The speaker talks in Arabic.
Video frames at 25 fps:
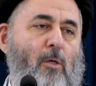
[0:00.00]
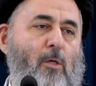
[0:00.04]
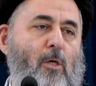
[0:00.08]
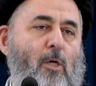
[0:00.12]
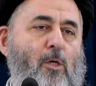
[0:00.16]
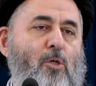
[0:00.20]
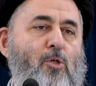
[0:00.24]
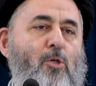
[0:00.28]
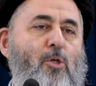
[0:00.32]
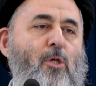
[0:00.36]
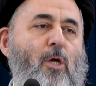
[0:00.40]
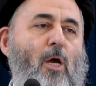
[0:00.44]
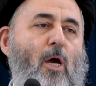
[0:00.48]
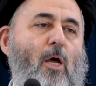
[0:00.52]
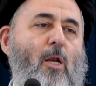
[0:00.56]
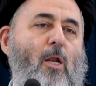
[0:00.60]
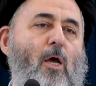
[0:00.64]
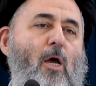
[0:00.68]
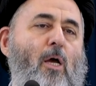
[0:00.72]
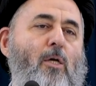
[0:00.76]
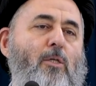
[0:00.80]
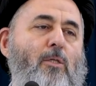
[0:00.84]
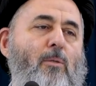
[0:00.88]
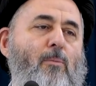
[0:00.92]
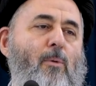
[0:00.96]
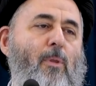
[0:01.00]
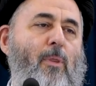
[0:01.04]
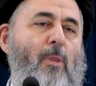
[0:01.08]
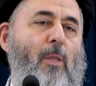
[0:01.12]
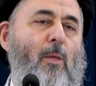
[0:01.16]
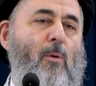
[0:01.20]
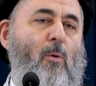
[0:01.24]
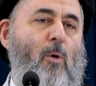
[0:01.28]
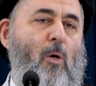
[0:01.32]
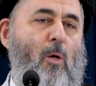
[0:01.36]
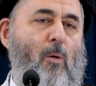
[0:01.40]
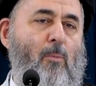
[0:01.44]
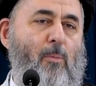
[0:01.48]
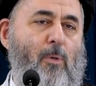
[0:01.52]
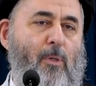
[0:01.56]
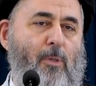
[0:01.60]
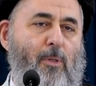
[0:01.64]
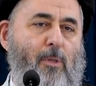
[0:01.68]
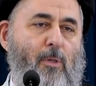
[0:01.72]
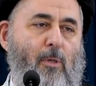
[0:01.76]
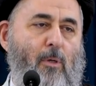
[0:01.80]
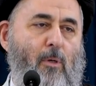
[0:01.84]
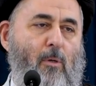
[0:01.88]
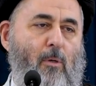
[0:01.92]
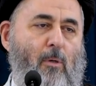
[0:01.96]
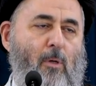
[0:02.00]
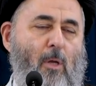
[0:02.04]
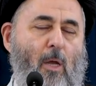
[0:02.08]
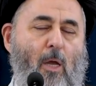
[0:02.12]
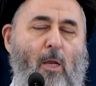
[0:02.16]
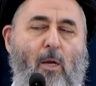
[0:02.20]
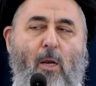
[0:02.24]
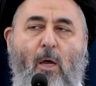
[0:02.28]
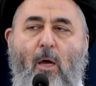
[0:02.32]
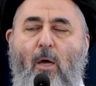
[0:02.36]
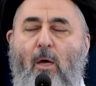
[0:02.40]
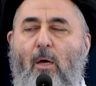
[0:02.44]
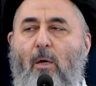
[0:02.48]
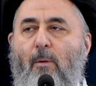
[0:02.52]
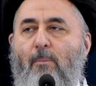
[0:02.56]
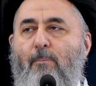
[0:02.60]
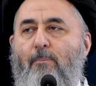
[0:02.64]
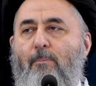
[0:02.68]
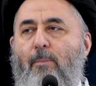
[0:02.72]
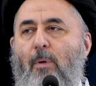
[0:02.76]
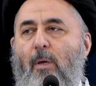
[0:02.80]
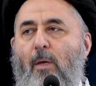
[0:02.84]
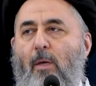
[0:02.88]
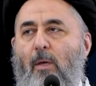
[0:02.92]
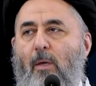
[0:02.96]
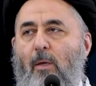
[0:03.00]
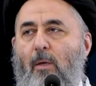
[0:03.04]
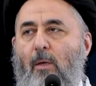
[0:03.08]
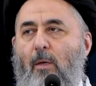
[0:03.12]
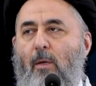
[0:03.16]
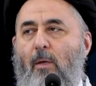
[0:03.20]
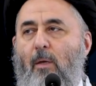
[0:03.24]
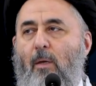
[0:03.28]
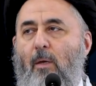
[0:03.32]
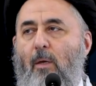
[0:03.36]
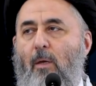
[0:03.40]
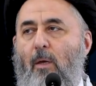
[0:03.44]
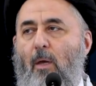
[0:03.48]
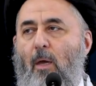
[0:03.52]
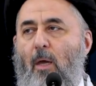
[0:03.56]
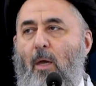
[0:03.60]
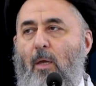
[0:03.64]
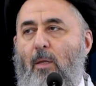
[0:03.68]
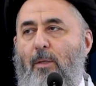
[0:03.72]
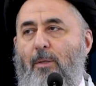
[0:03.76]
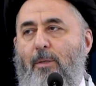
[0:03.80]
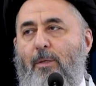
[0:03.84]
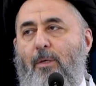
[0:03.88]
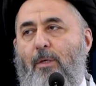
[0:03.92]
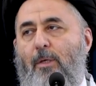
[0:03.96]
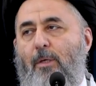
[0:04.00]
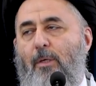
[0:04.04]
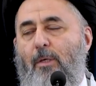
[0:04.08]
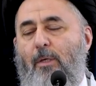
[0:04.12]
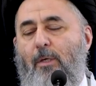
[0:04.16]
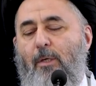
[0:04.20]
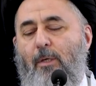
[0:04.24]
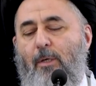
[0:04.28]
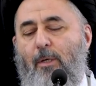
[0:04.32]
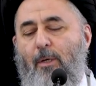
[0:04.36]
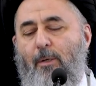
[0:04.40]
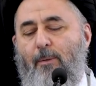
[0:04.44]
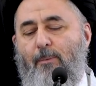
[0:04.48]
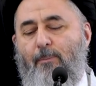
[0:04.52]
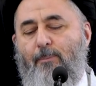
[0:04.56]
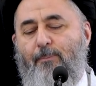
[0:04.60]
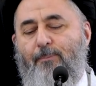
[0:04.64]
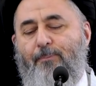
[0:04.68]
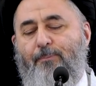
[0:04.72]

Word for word: يجري على حسب الضوابط العامة الدينية